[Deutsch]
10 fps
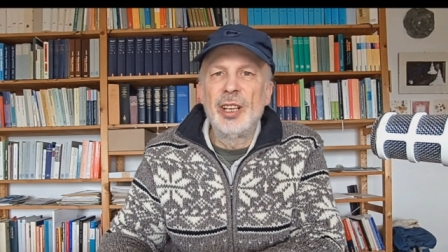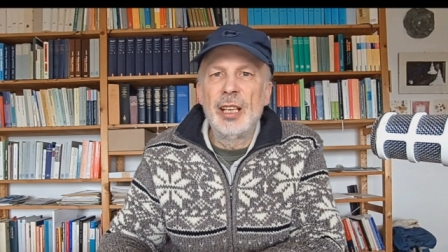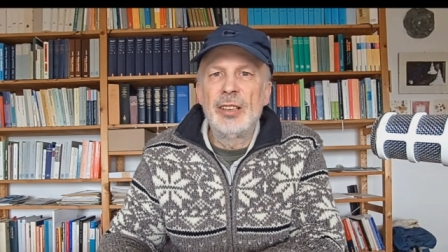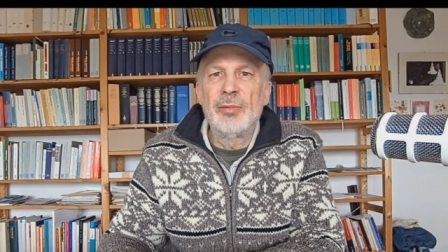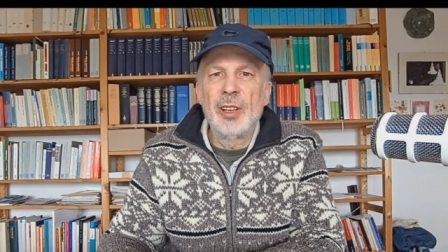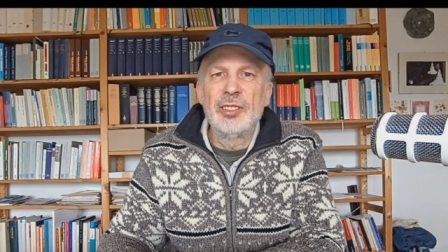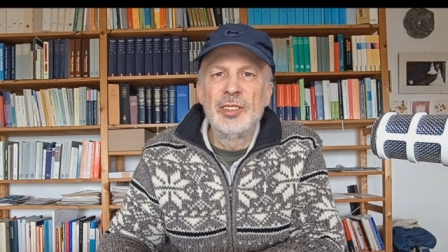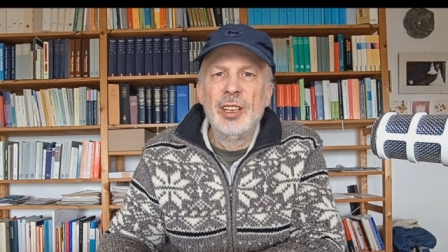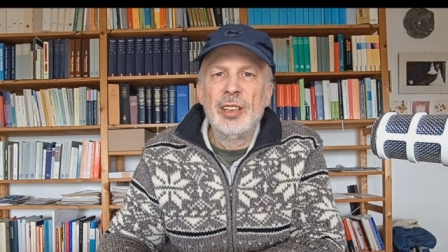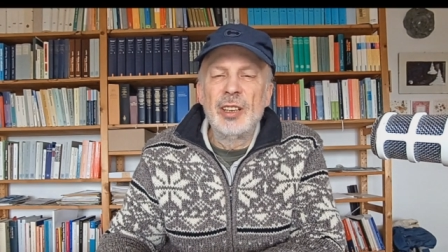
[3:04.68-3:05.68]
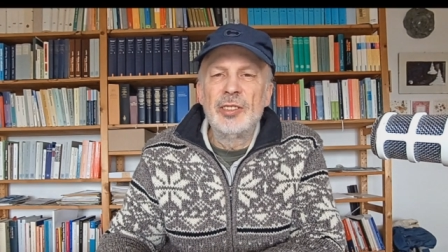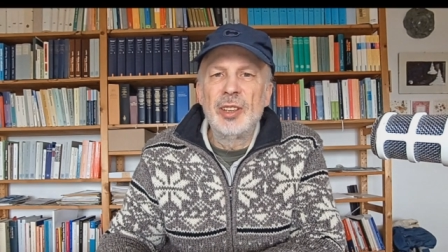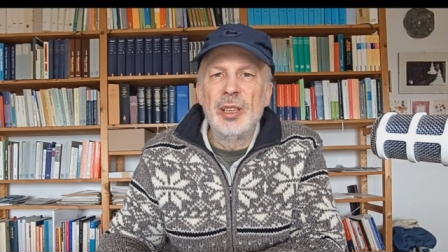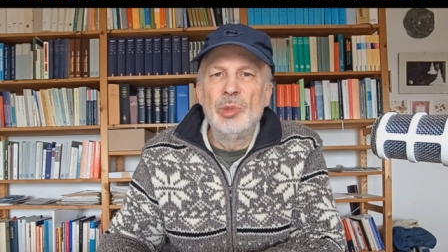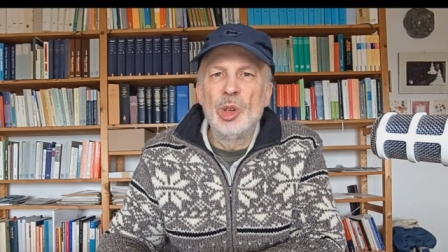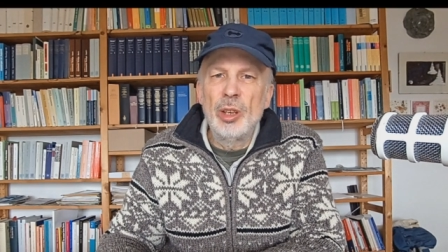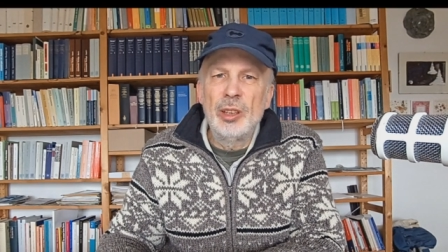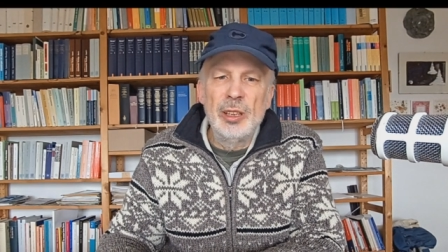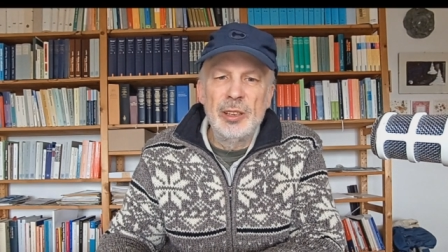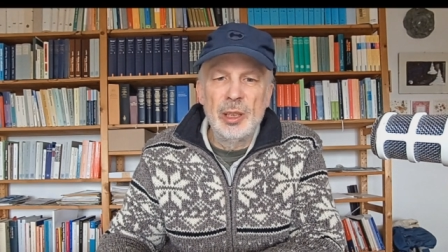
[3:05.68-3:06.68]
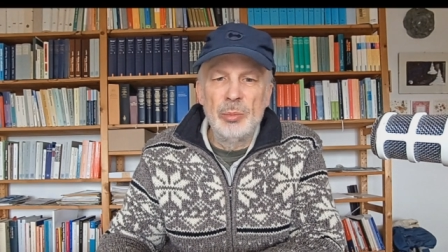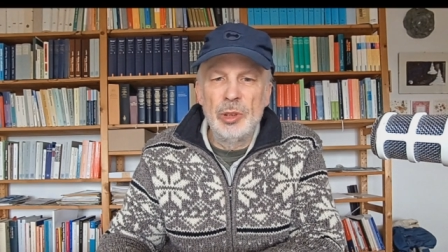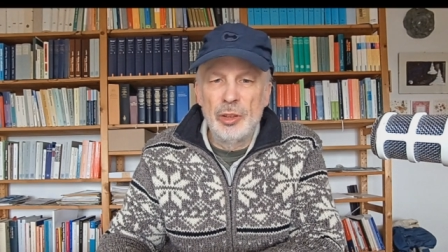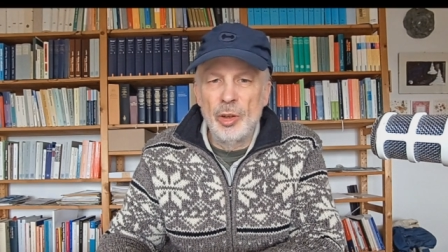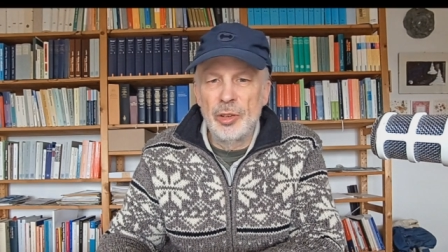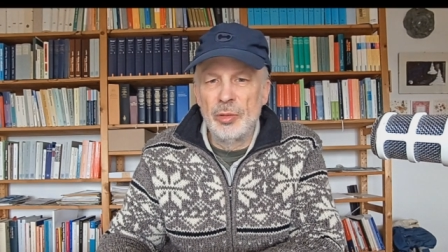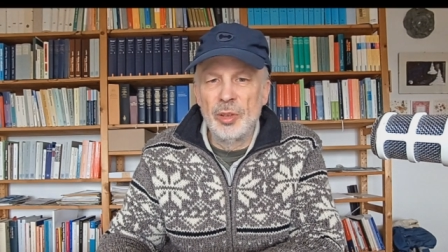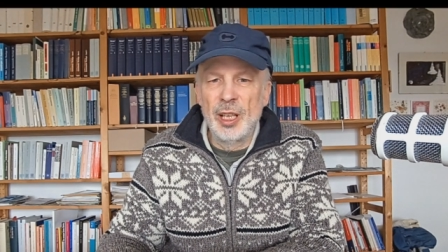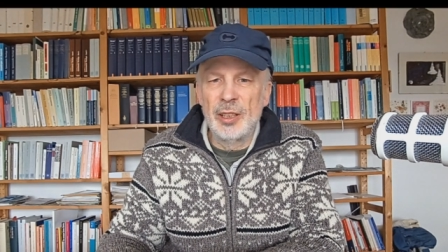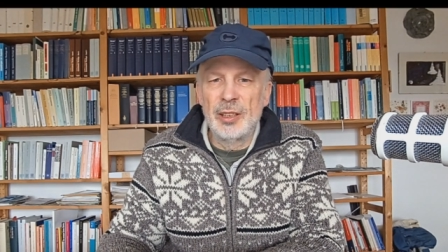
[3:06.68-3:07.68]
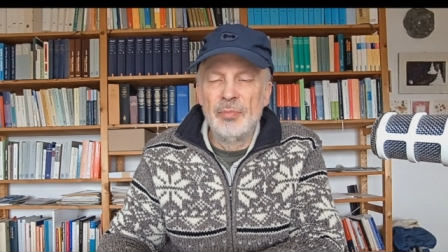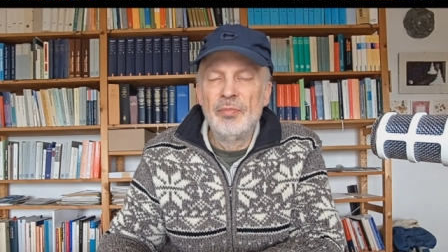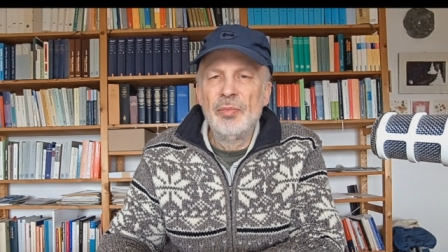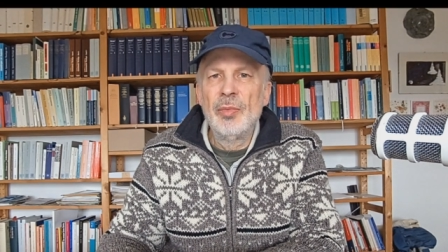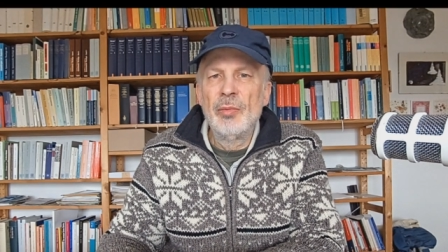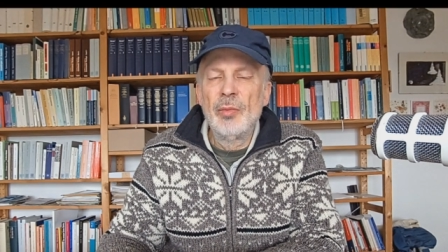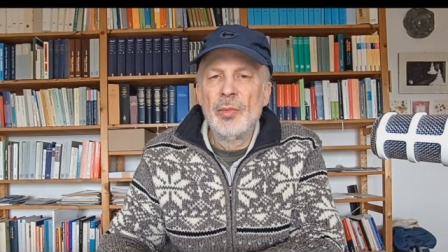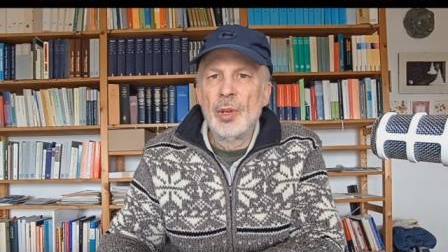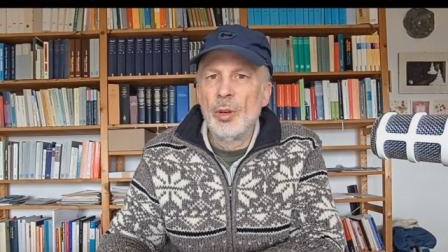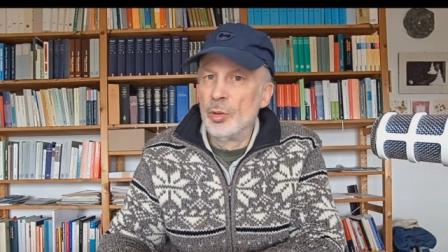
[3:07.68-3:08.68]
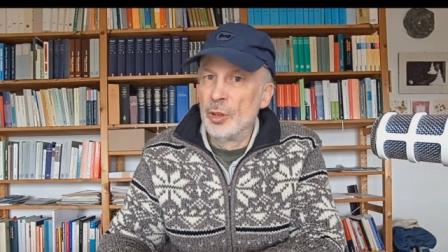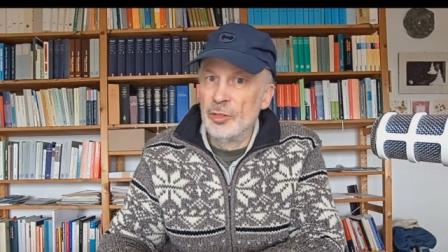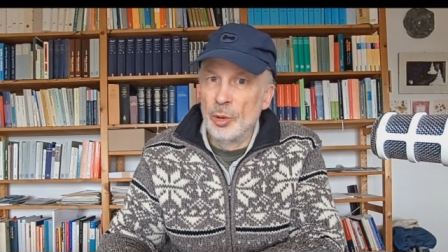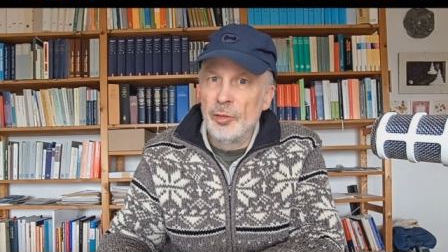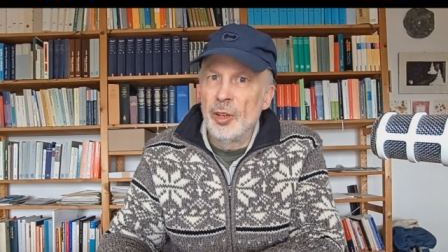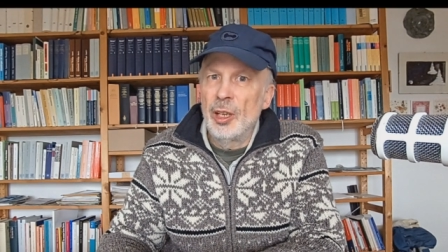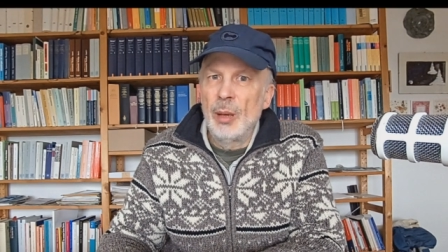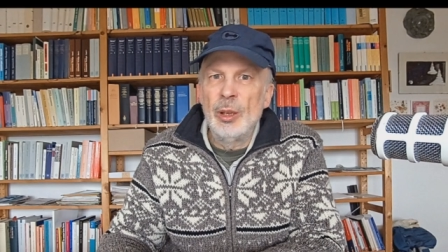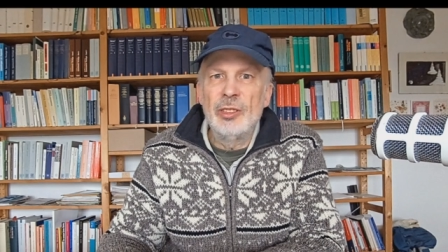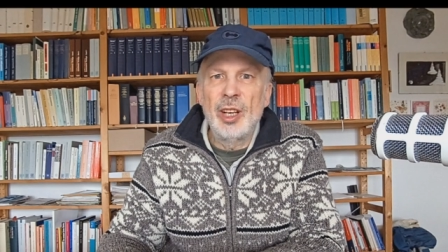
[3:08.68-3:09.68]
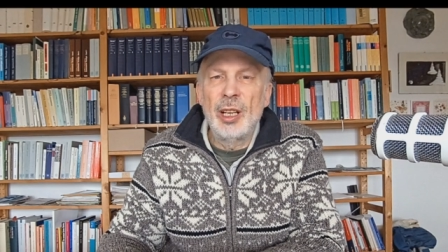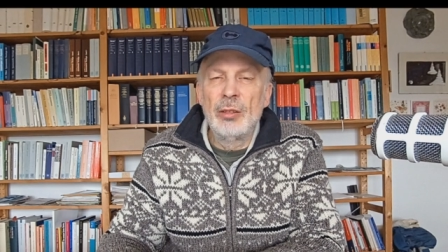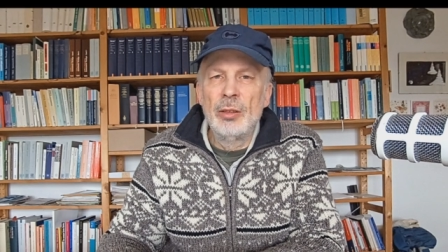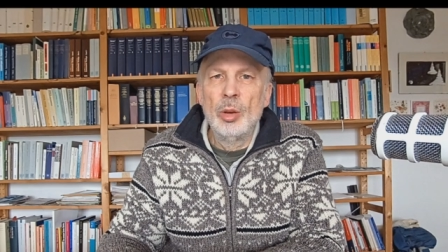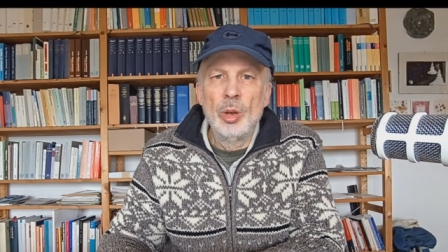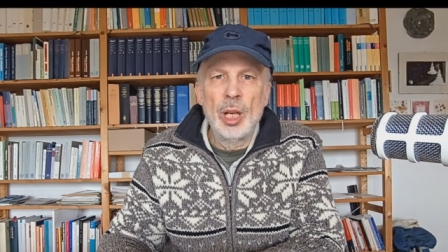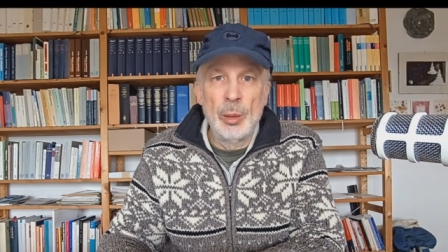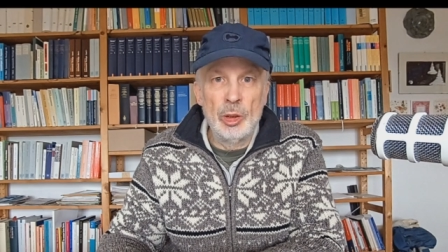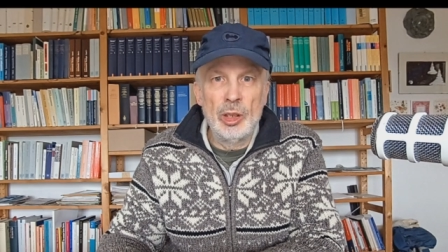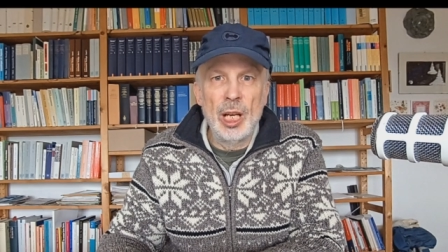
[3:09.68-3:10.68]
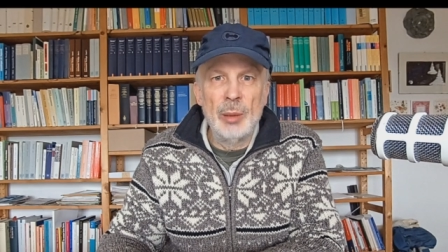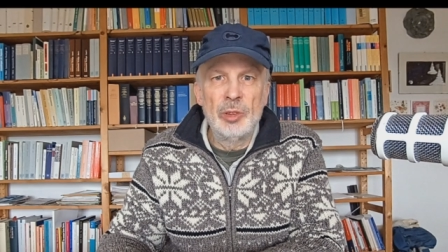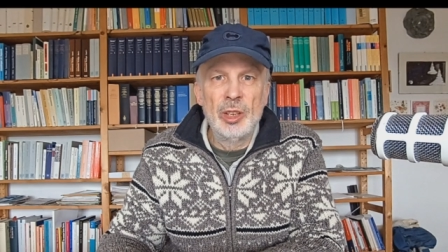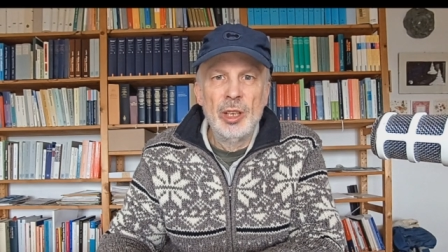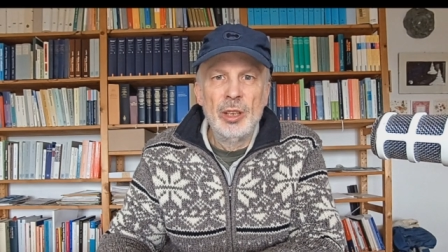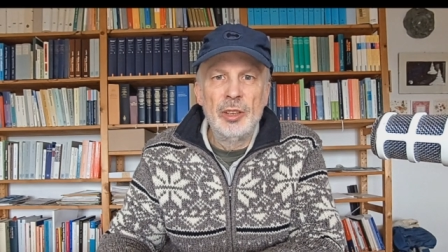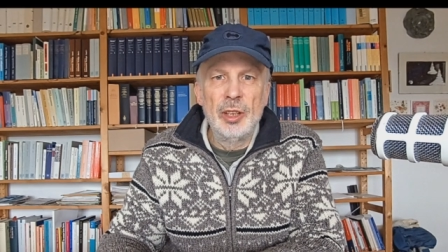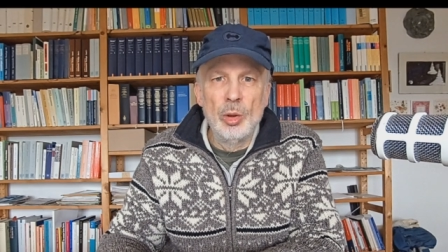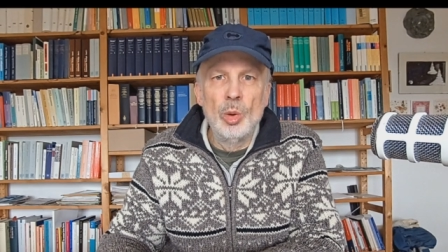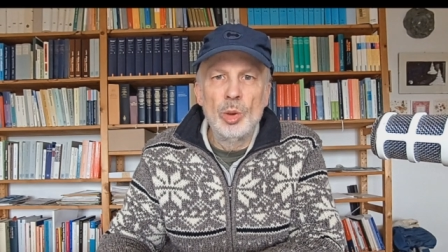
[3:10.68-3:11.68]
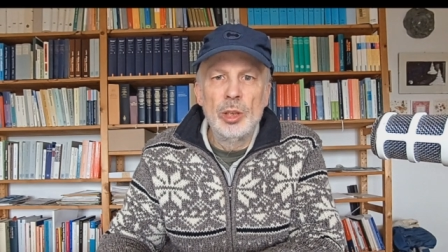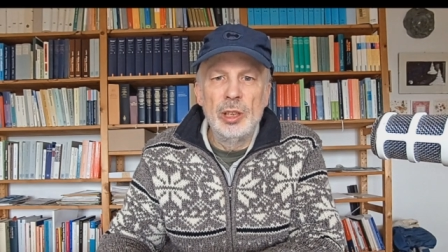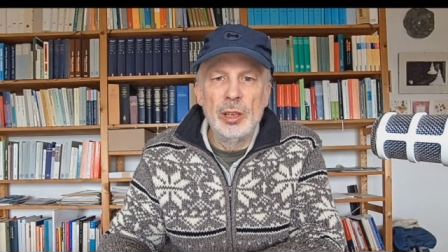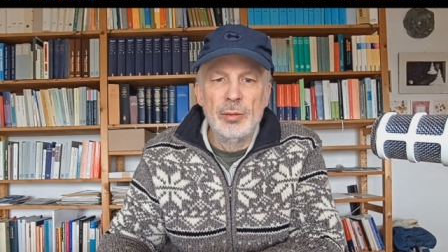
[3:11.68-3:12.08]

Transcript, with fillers: etwas, das ihm göttliche Bedeutung hat. Und insofern kann man sagen, er betreibt Theologie.